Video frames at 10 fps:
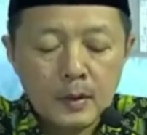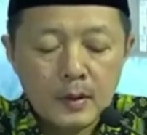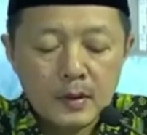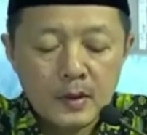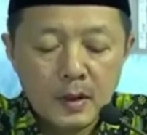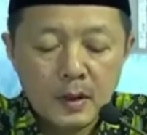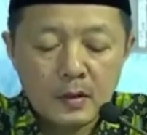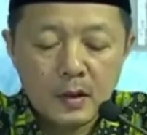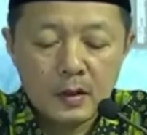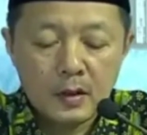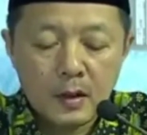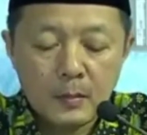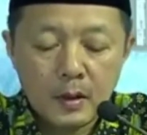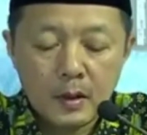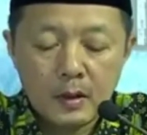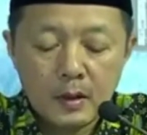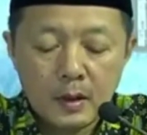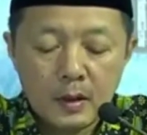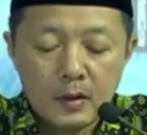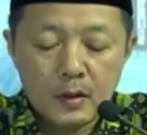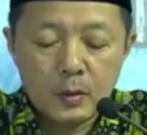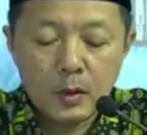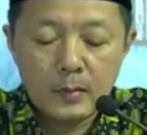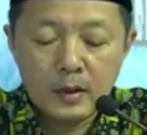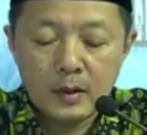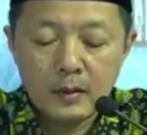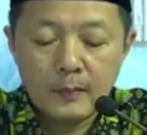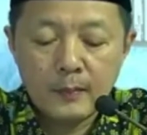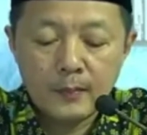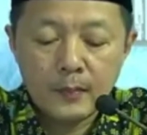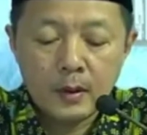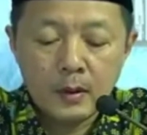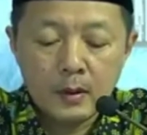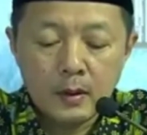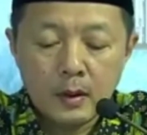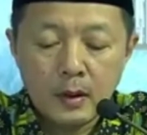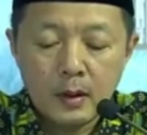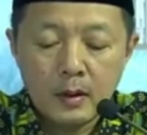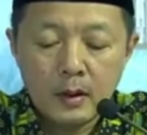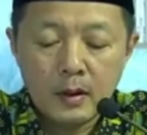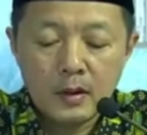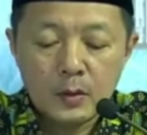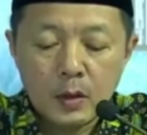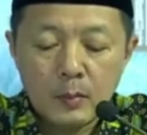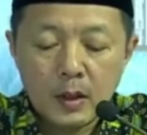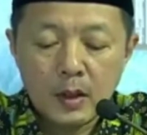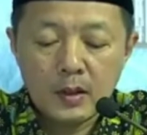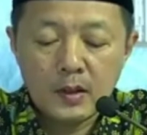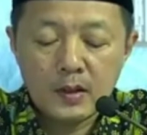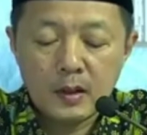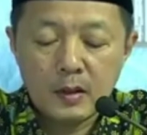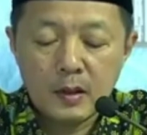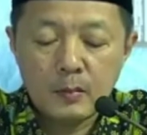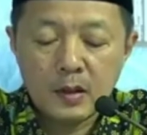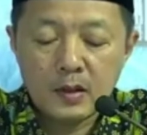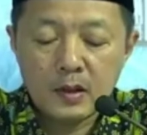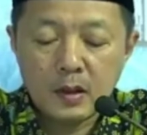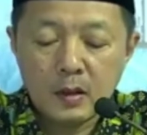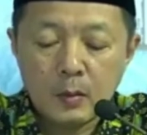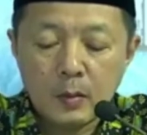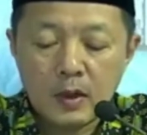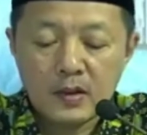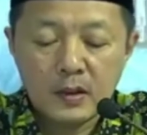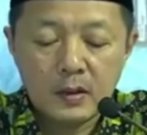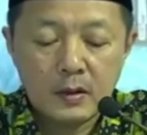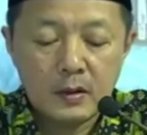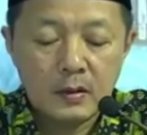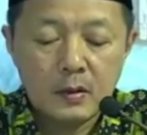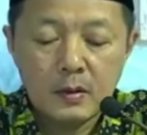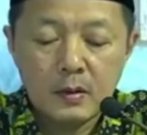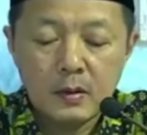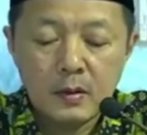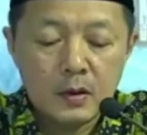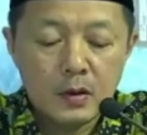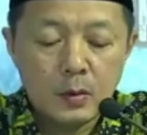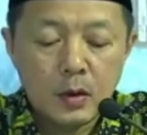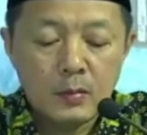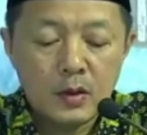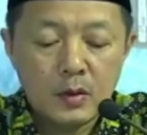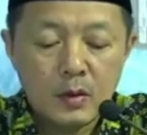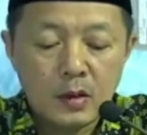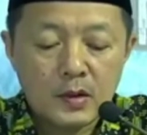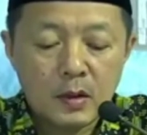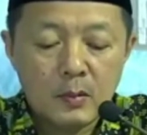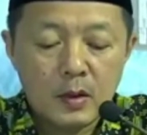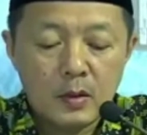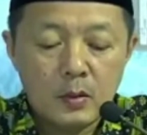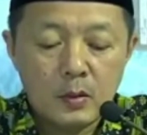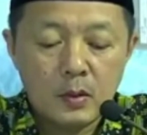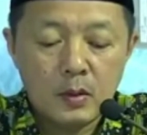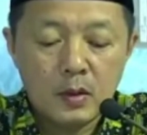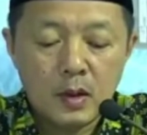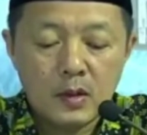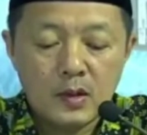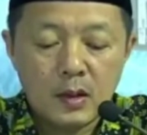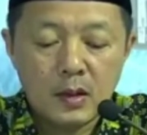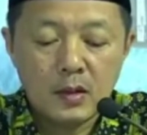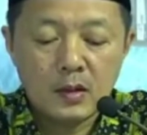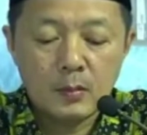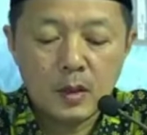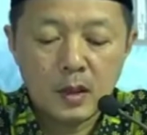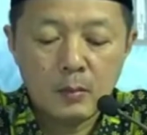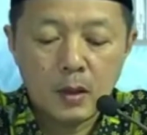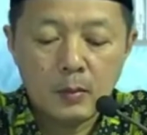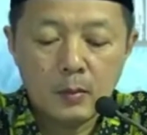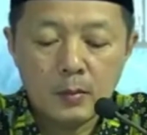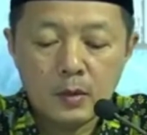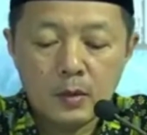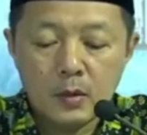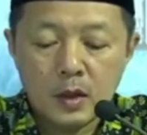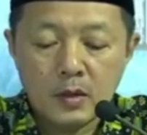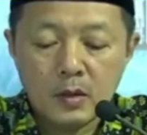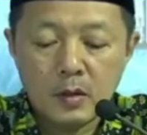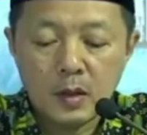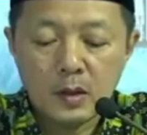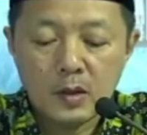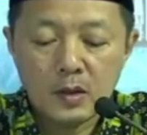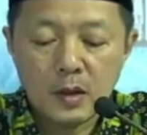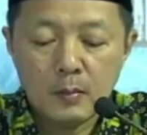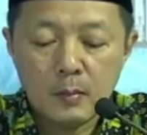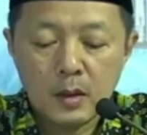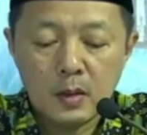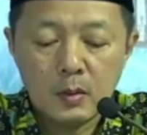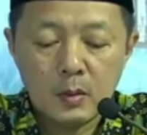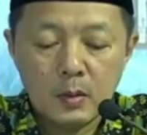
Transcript: Saya sholat jamaah dengan suami. Keadaan suami lagi sakit pasca operasi. Suami sholat sambil duduk dan saya sebagai makmum juga sholat sambil duduk.